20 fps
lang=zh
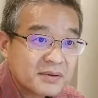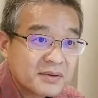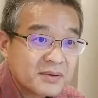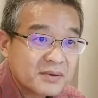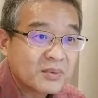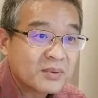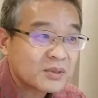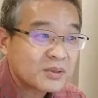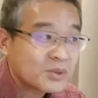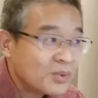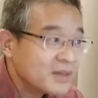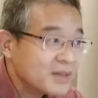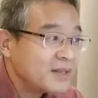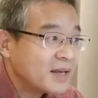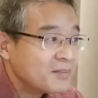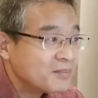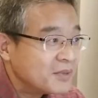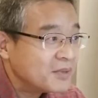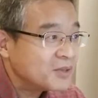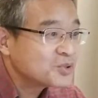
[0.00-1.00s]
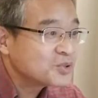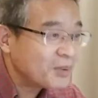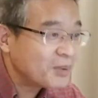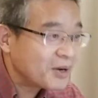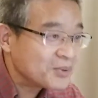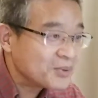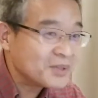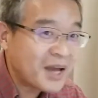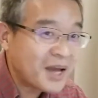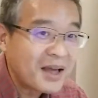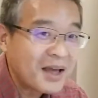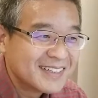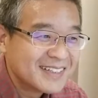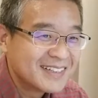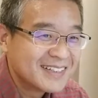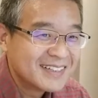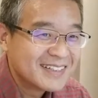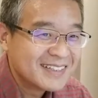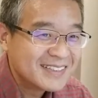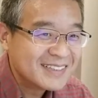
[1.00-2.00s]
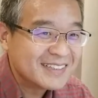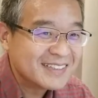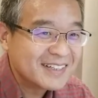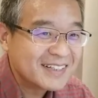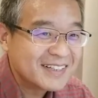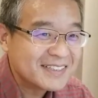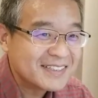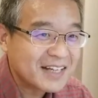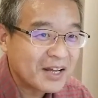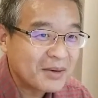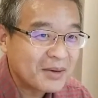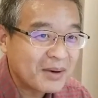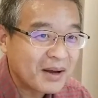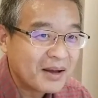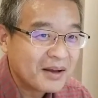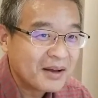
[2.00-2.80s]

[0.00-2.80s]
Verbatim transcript: 我的观点没错吧，兄弟？你能理解了吗？